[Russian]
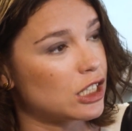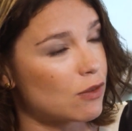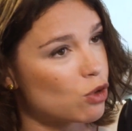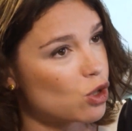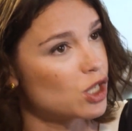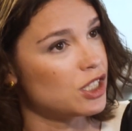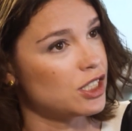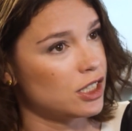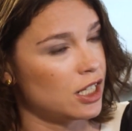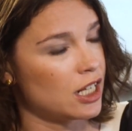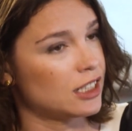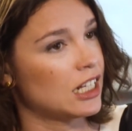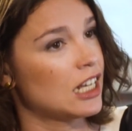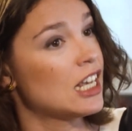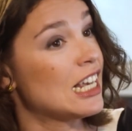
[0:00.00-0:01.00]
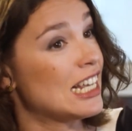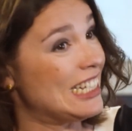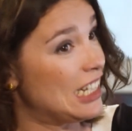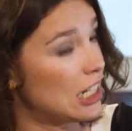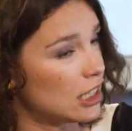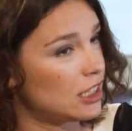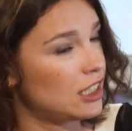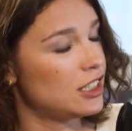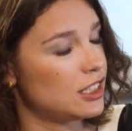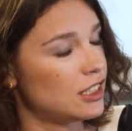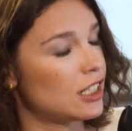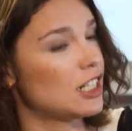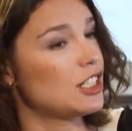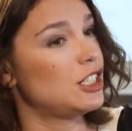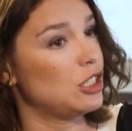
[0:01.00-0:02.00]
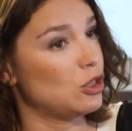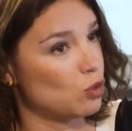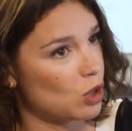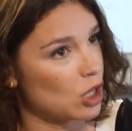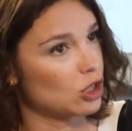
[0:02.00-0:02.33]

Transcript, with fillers: того кандидата не от Единой России, у